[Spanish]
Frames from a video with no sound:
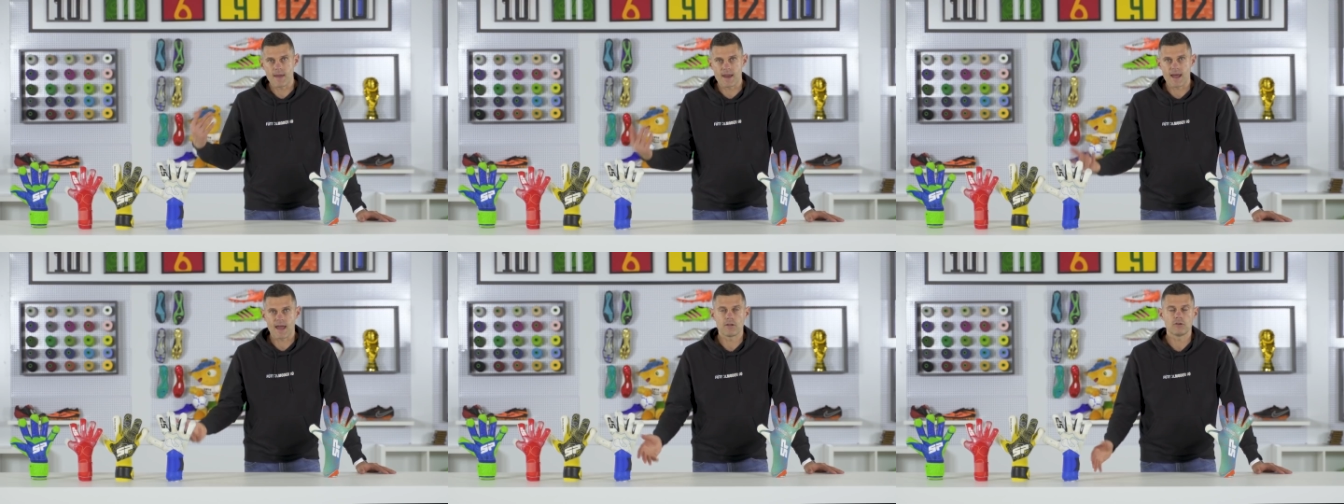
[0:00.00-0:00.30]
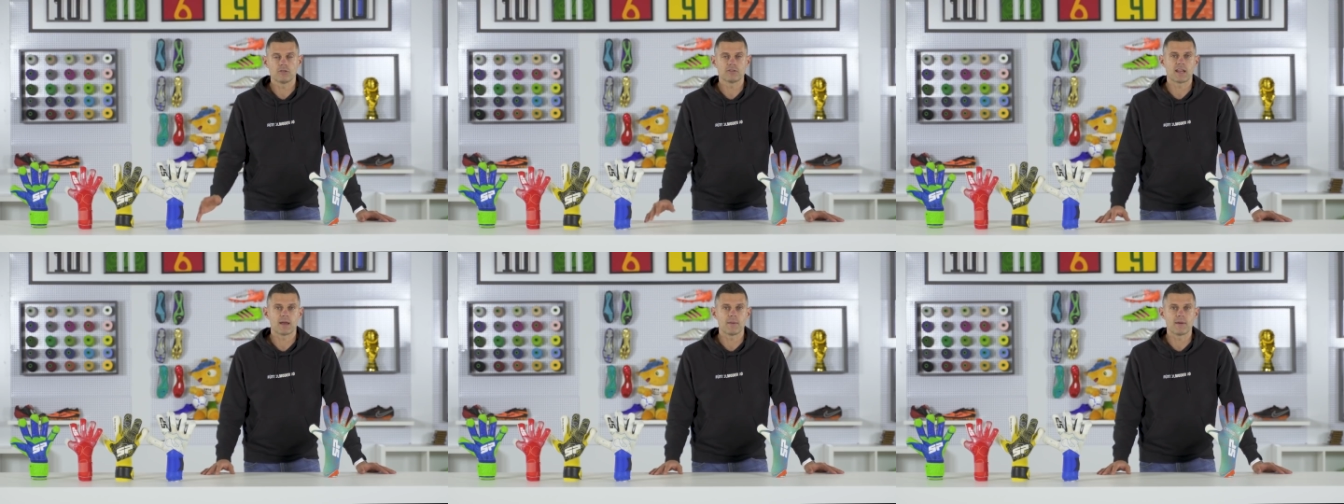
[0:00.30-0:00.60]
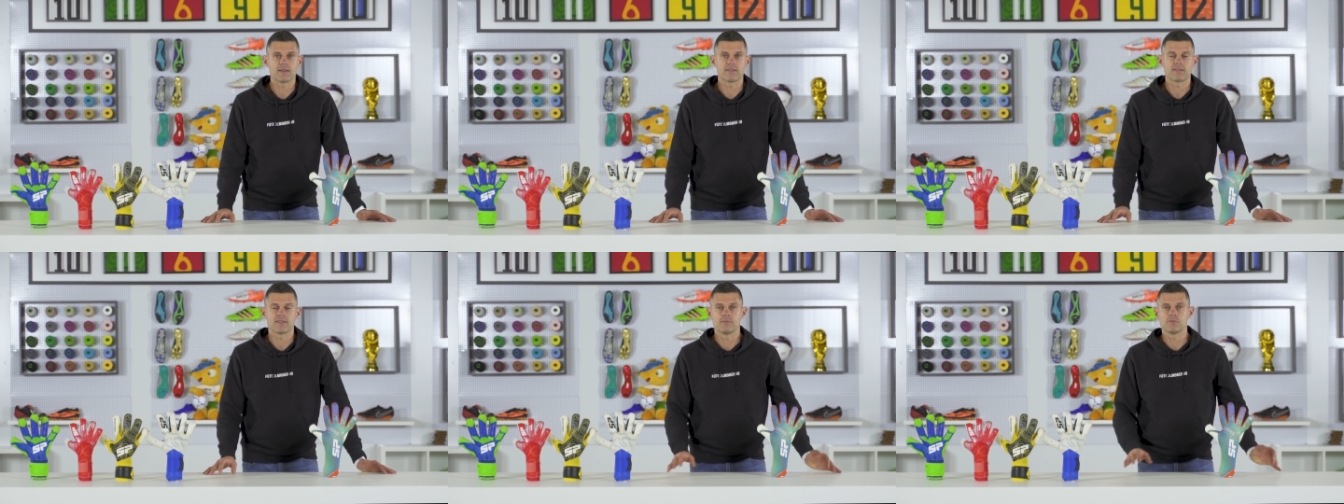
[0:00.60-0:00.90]
verano otra
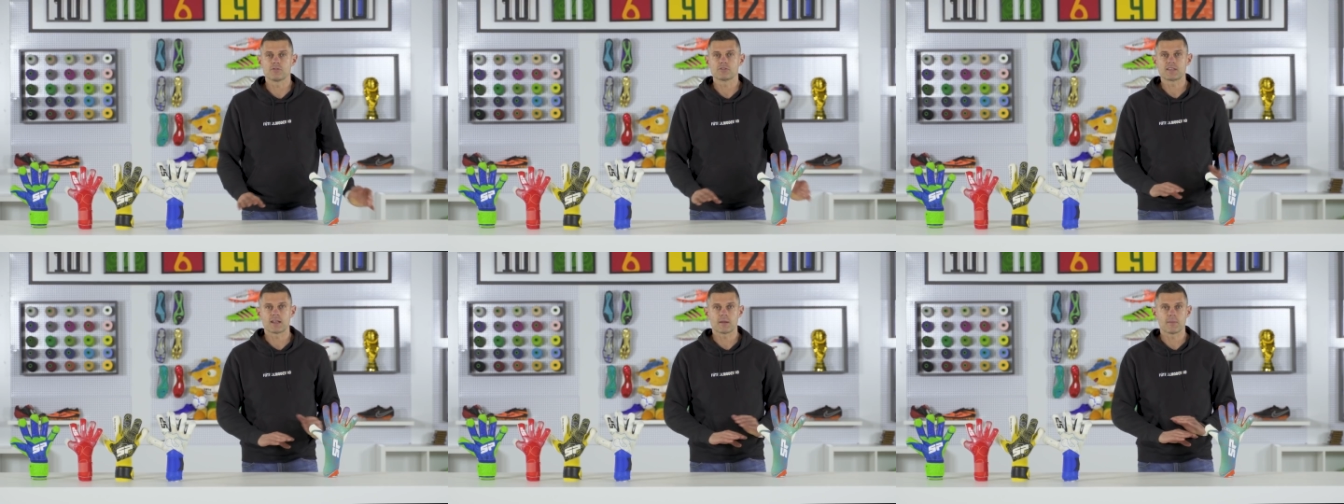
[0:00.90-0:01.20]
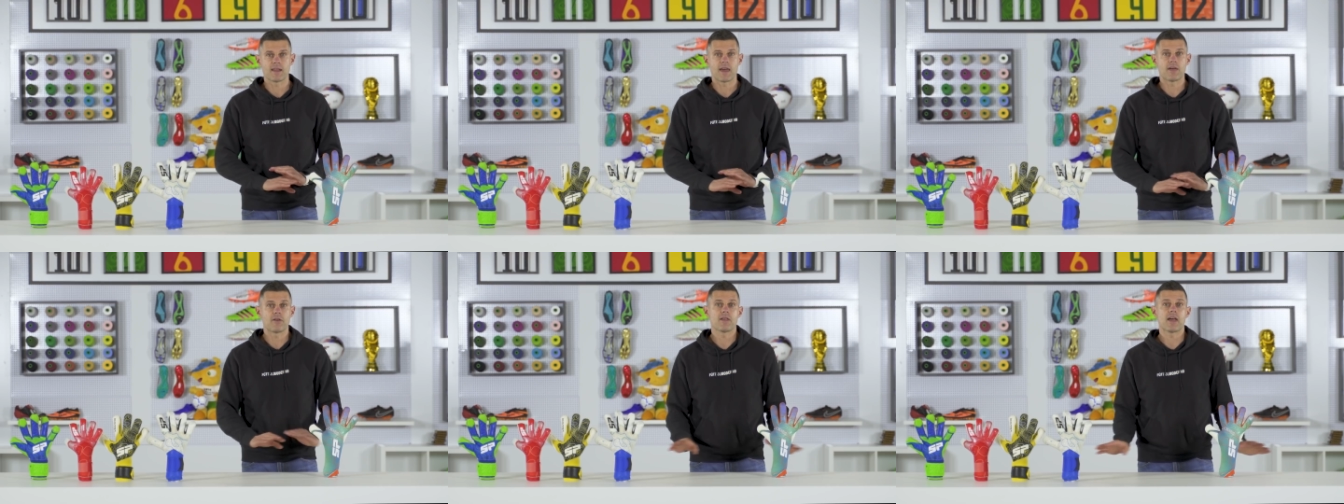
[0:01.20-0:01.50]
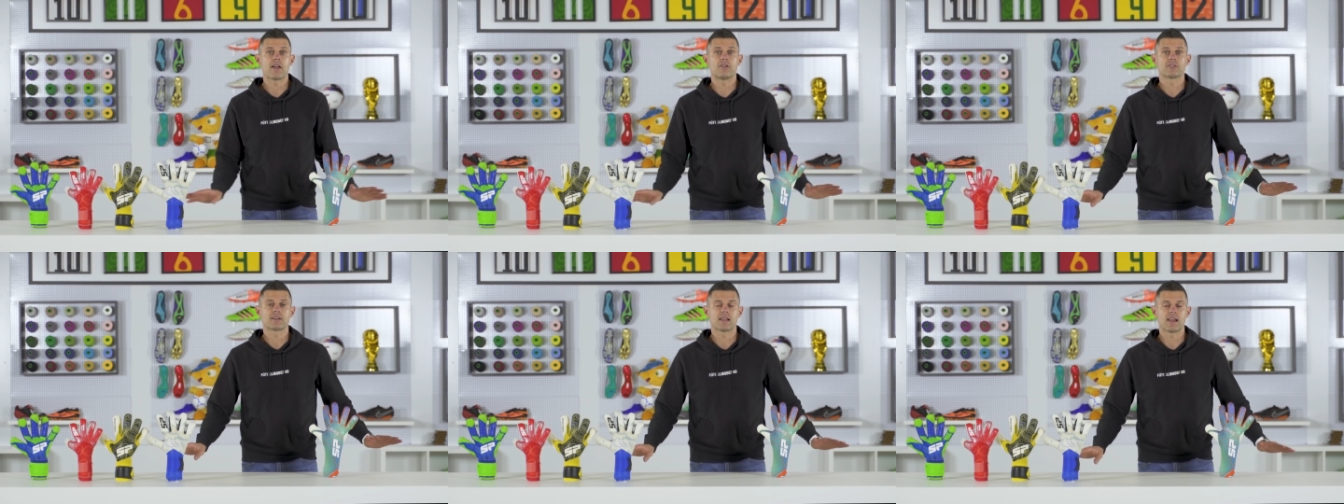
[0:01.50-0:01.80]
vez. Hemos terminado
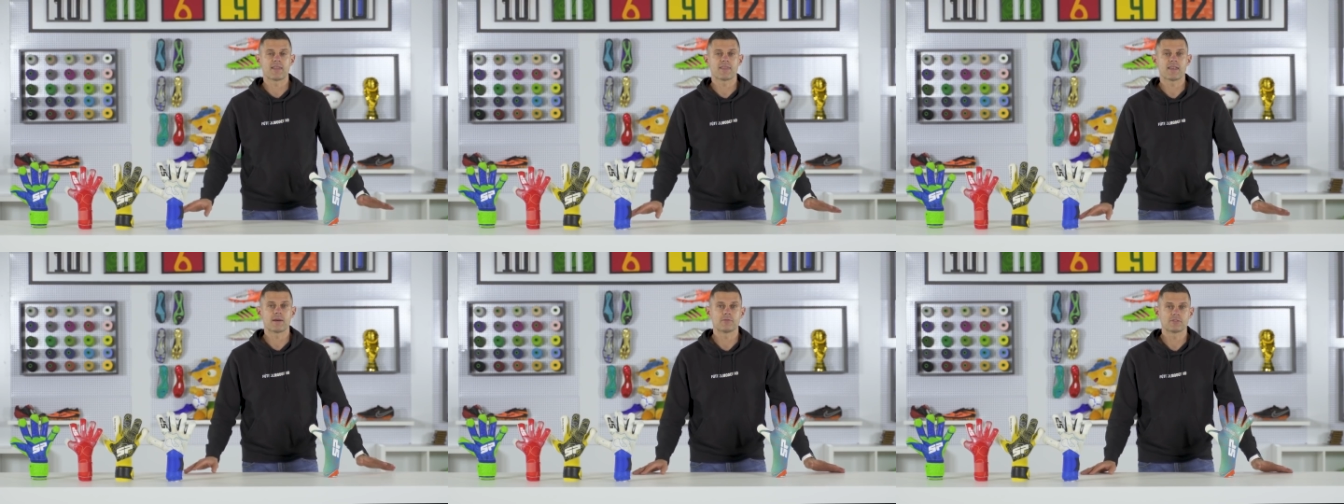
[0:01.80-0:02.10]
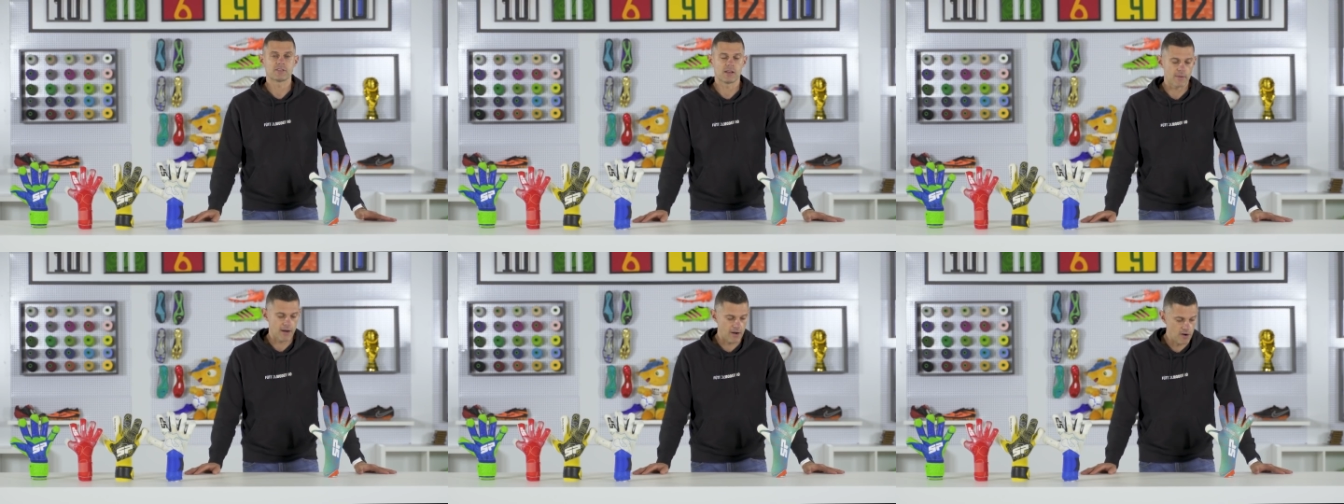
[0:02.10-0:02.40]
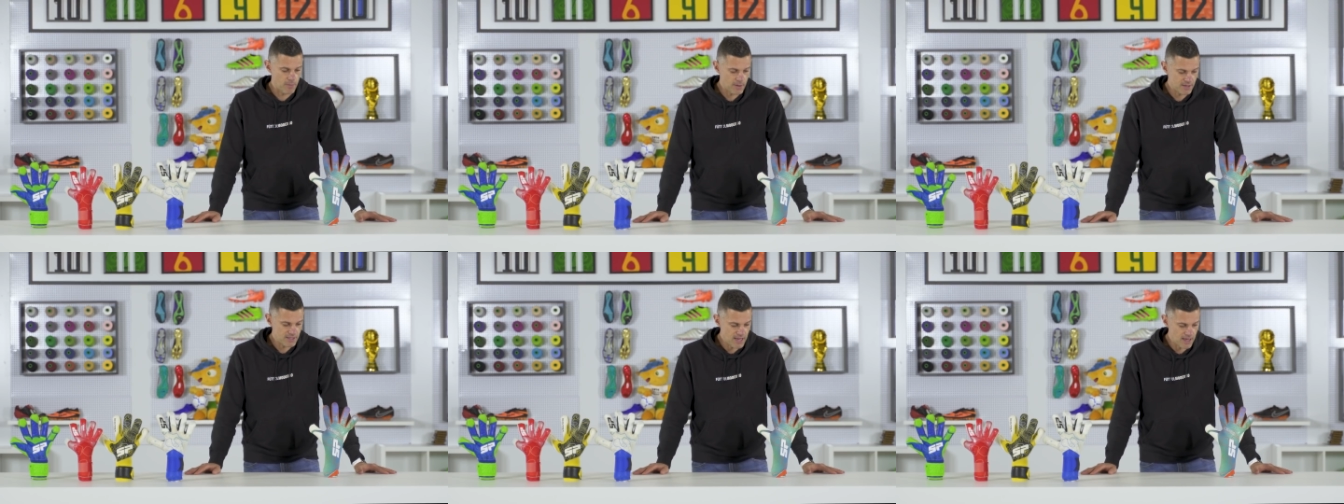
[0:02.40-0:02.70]
ya los que lanzamos el
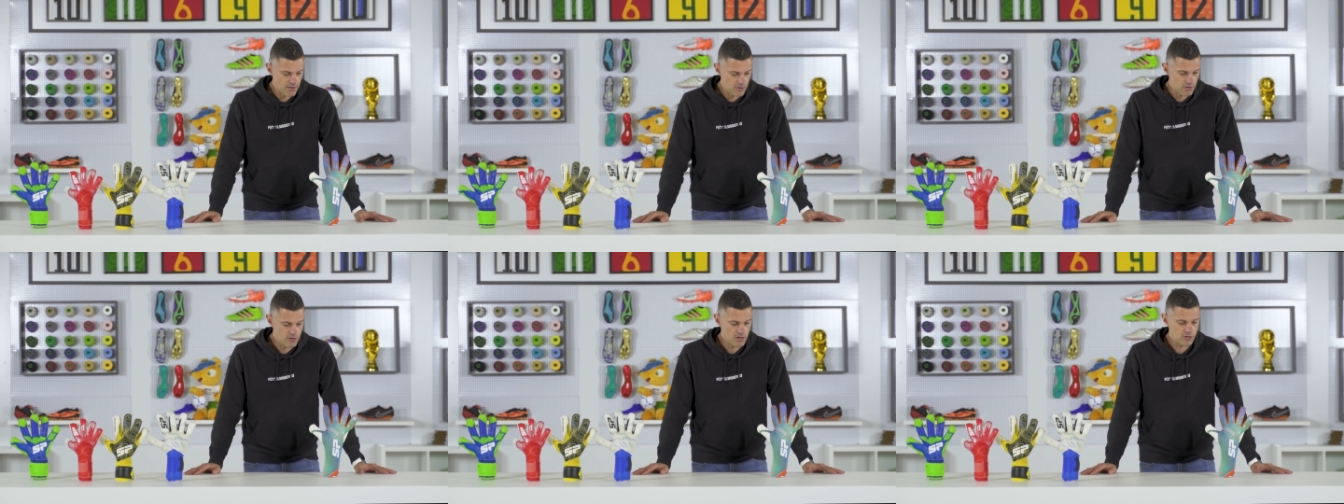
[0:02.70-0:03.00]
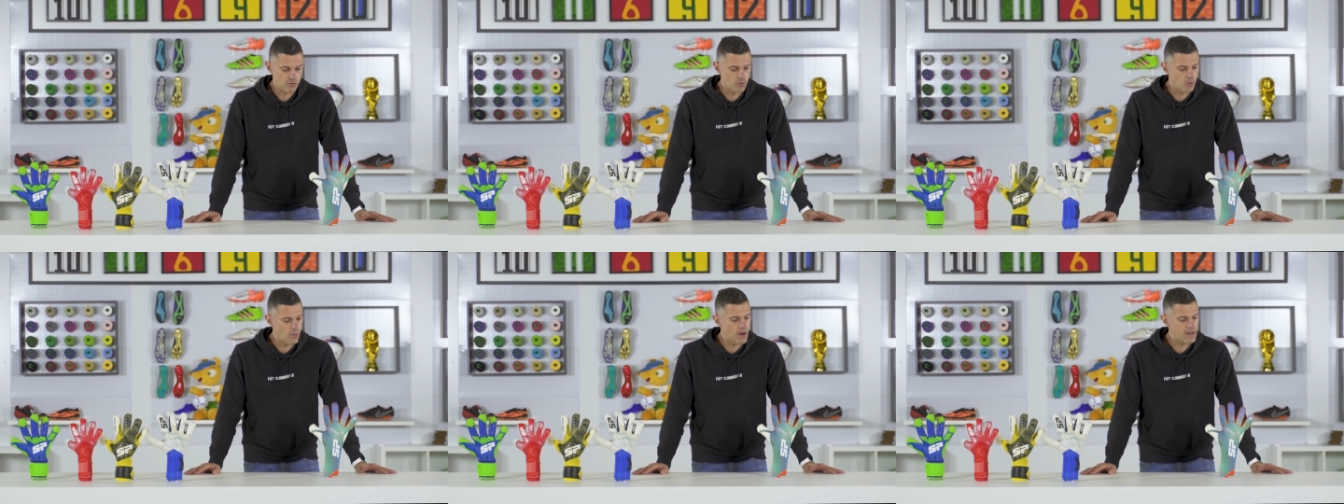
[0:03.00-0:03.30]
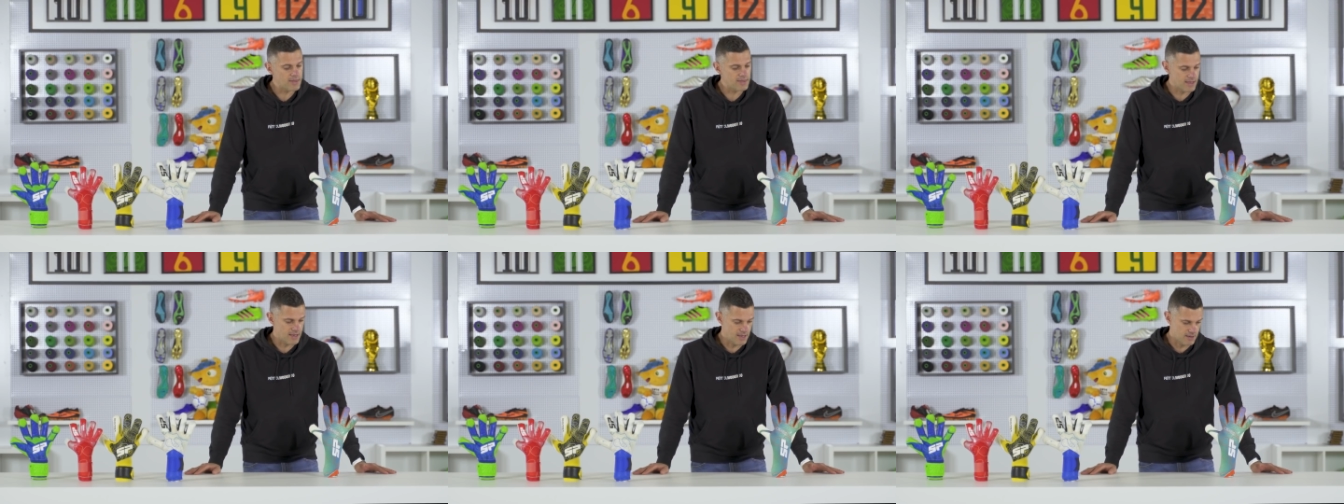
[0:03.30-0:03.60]
verano pasado. Es un
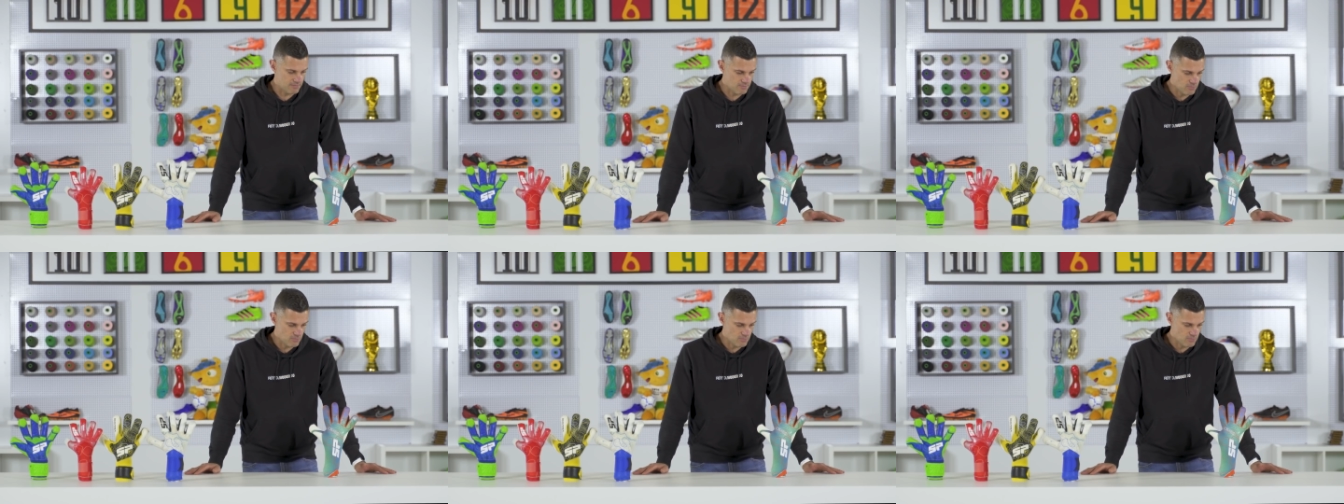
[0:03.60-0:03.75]
guante